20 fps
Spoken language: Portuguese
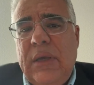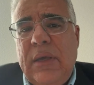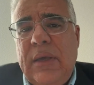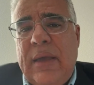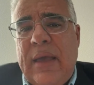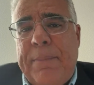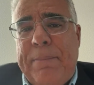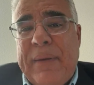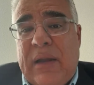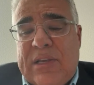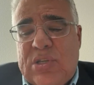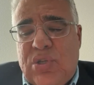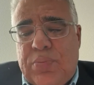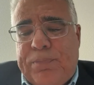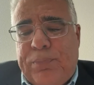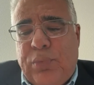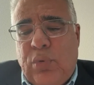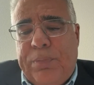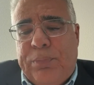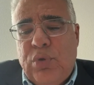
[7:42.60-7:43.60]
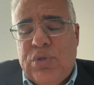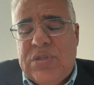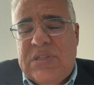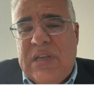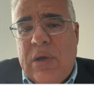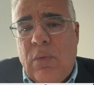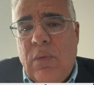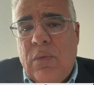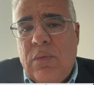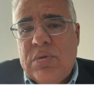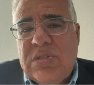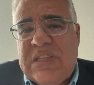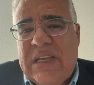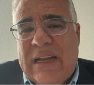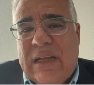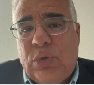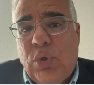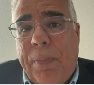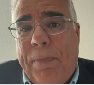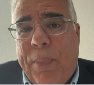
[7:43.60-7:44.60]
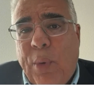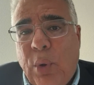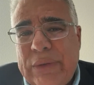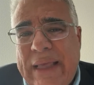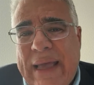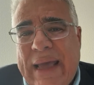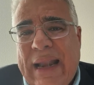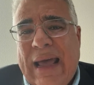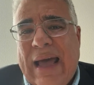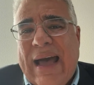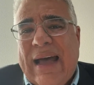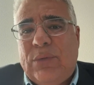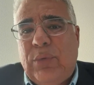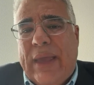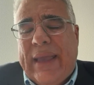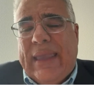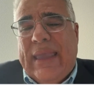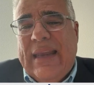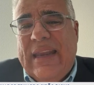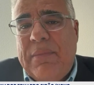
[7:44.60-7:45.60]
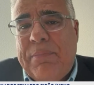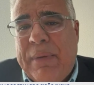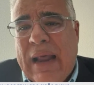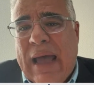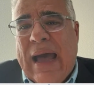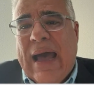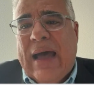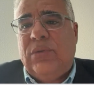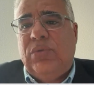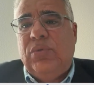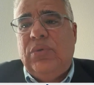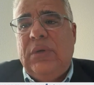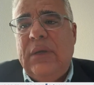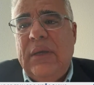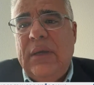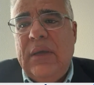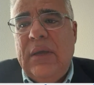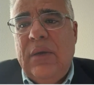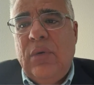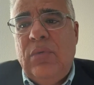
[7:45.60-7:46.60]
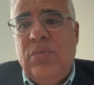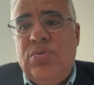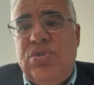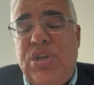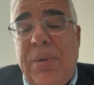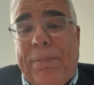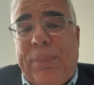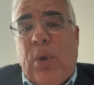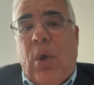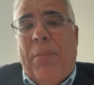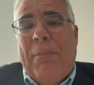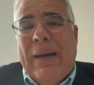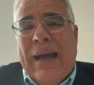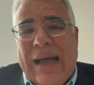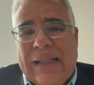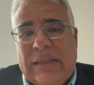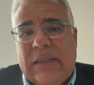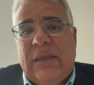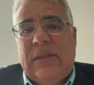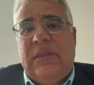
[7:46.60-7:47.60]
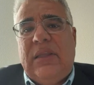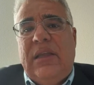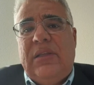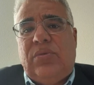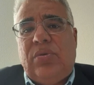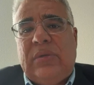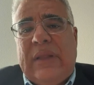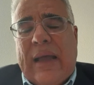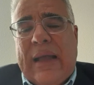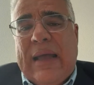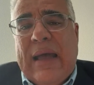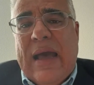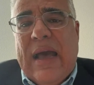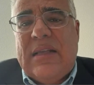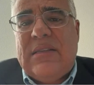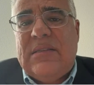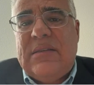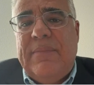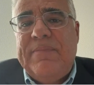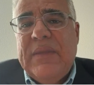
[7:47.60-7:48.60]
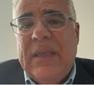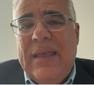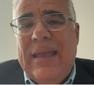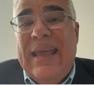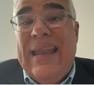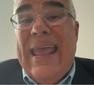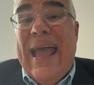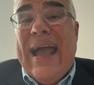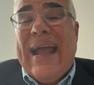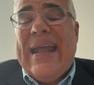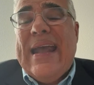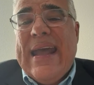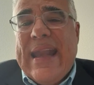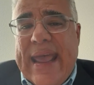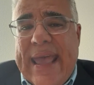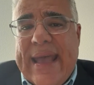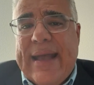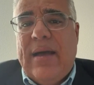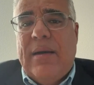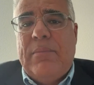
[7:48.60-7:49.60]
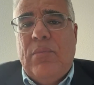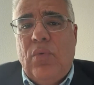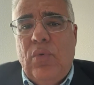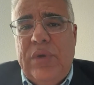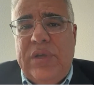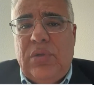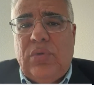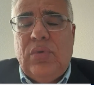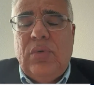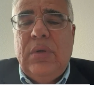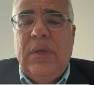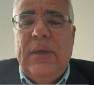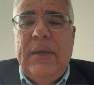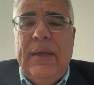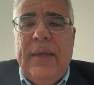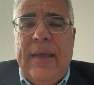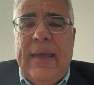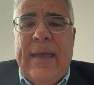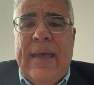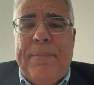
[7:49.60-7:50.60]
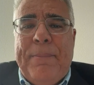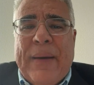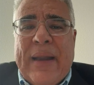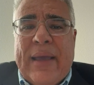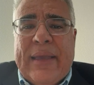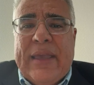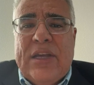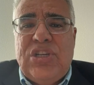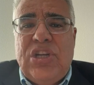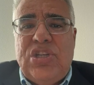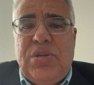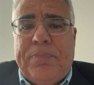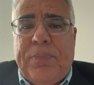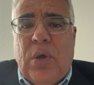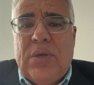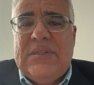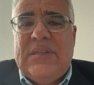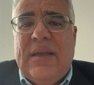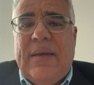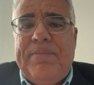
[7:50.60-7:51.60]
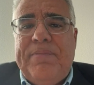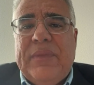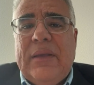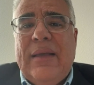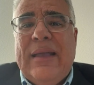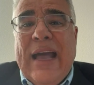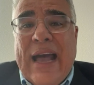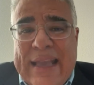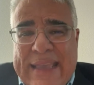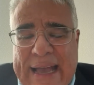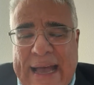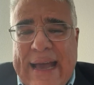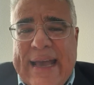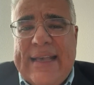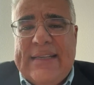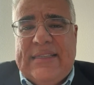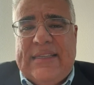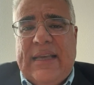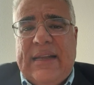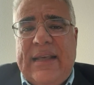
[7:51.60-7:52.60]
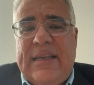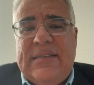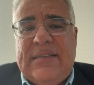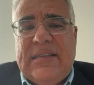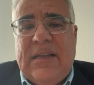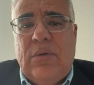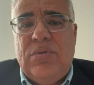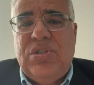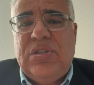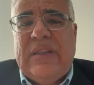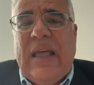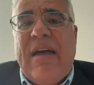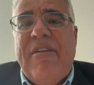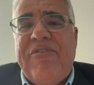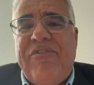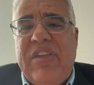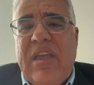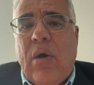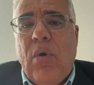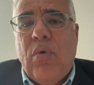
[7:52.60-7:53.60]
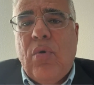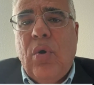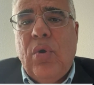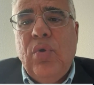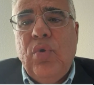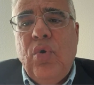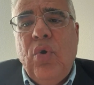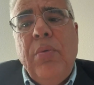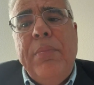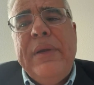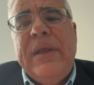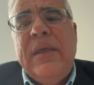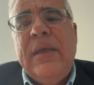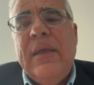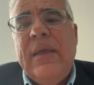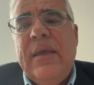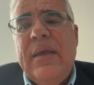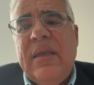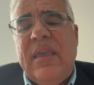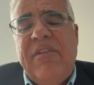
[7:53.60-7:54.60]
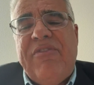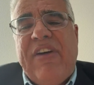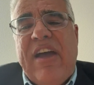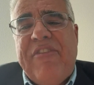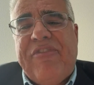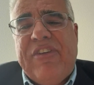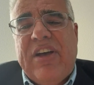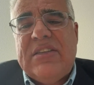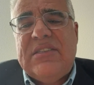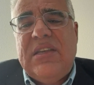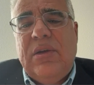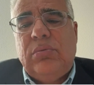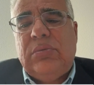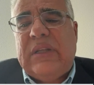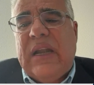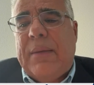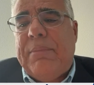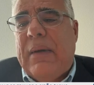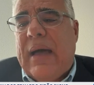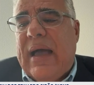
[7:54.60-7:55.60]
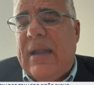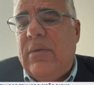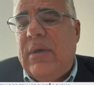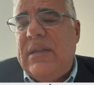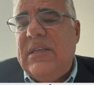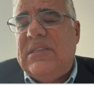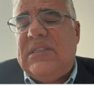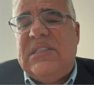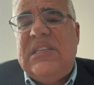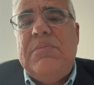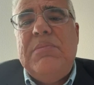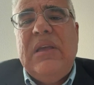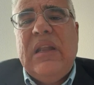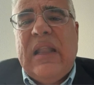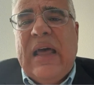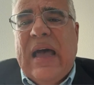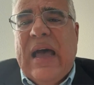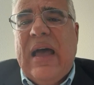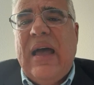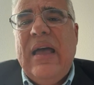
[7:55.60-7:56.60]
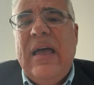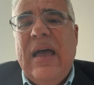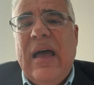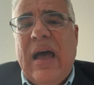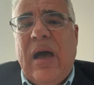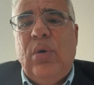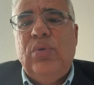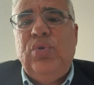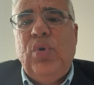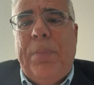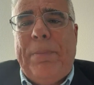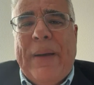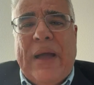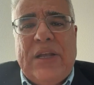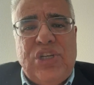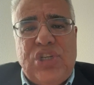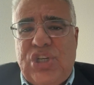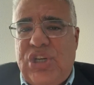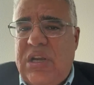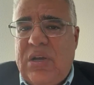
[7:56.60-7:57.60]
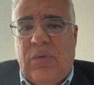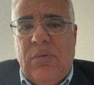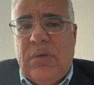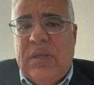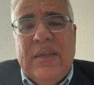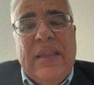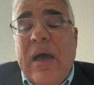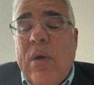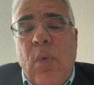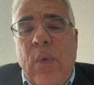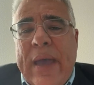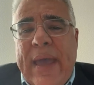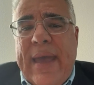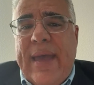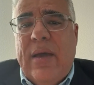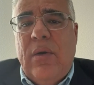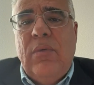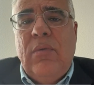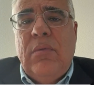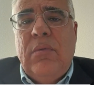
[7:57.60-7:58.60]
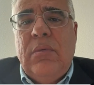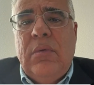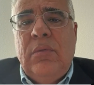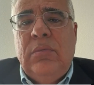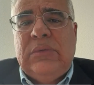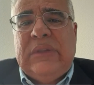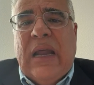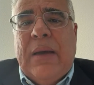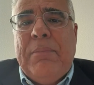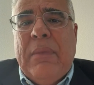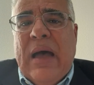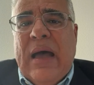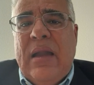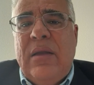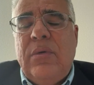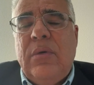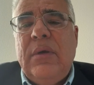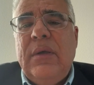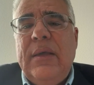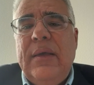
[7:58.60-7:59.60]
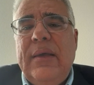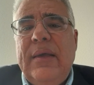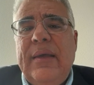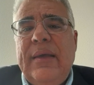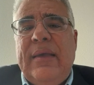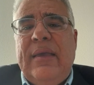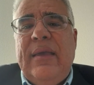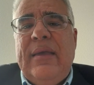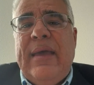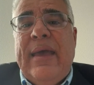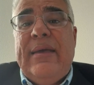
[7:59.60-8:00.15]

é, pelas, por, por ser um senador ponderado, equilibrado, um diplomata dentro da casa, ele agrega muito é, para que a gente possa ganhar essa eleição de Davi Alcolumbre, que vai fazer um trabalho ali similar ao do Pacheco, que não é um trabalho que